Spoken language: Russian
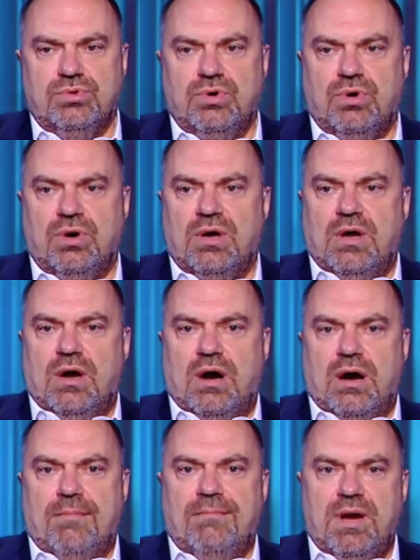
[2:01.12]
но
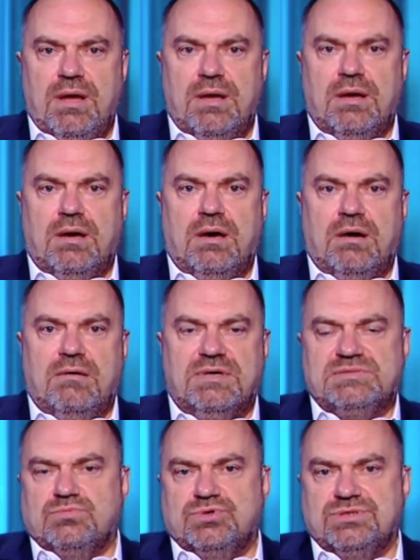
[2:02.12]
мы,
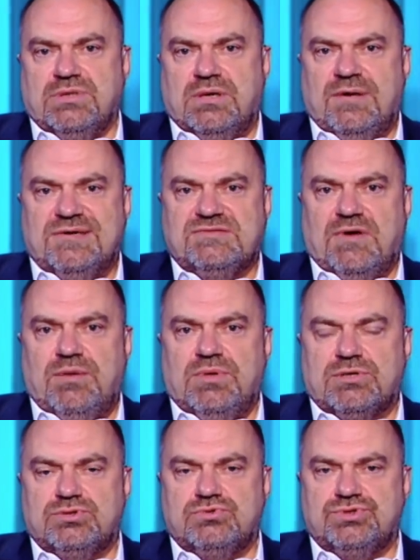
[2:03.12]
возможно,
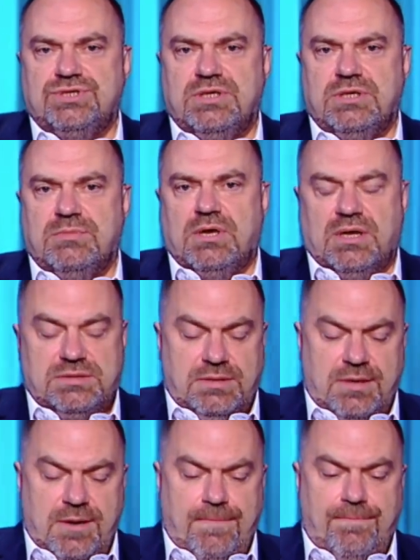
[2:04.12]
своими рассуждениями как-то